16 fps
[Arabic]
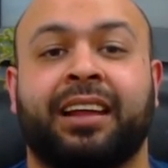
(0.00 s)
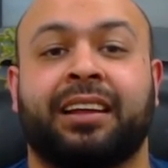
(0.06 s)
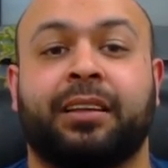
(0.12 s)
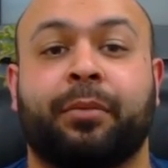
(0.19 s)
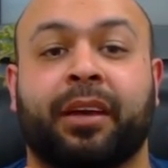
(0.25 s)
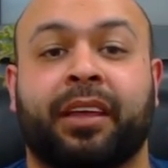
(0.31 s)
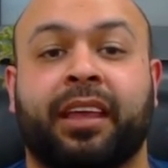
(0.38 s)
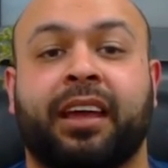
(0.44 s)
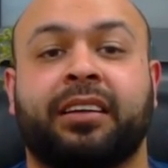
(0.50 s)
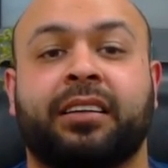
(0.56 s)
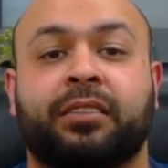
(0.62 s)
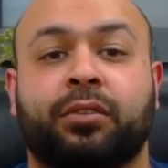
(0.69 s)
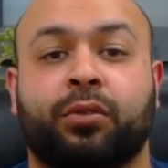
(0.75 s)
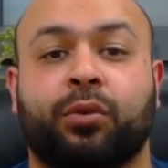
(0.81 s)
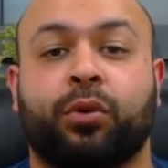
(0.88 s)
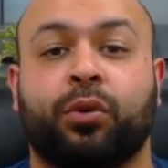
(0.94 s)
لمكانة
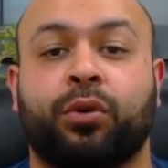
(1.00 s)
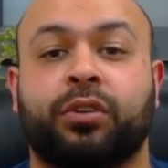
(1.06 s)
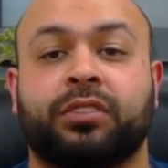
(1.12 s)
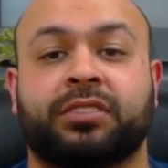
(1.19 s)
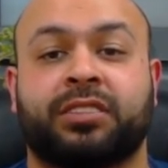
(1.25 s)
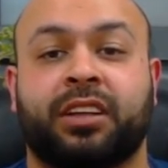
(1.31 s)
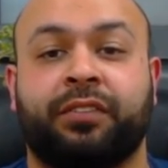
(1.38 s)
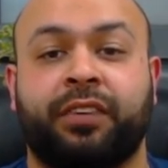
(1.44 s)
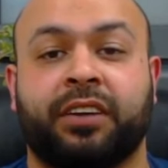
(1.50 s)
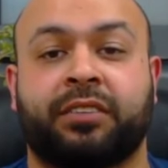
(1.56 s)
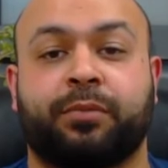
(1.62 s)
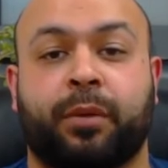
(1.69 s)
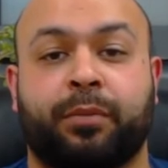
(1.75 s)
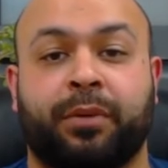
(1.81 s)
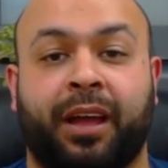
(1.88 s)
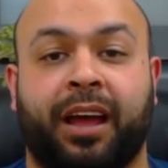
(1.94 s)
ظهور صفحة
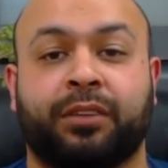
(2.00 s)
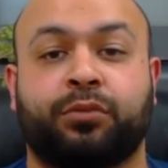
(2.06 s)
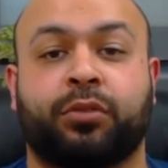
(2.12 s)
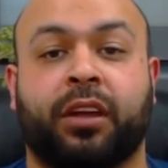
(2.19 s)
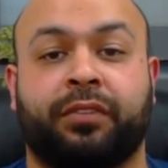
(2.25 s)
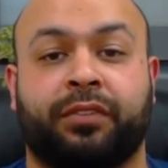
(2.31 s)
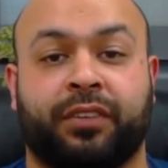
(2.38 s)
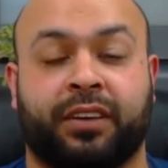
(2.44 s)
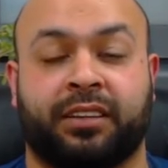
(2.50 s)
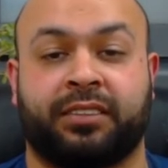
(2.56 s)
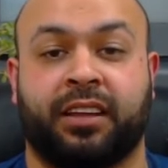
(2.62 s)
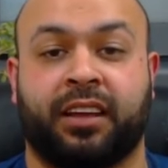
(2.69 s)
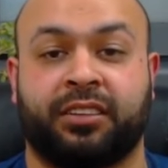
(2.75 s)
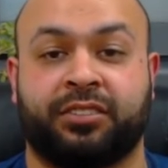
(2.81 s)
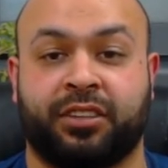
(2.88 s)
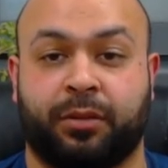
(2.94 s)
مبيعاتك في
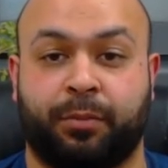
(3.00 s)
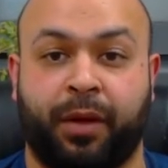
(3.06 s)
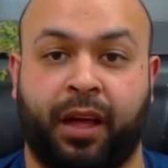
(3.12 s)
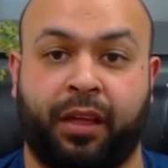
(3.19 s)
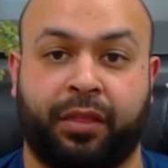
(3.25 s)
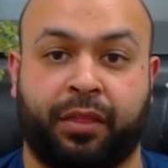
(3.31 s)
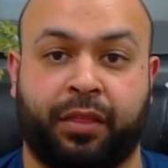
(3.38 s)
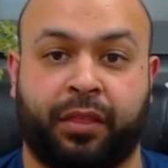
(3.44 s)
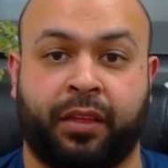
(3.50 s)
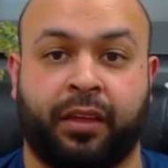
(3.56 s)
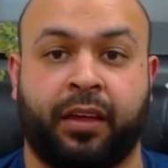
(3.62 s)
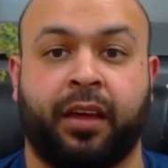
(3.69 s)
نتائج البحث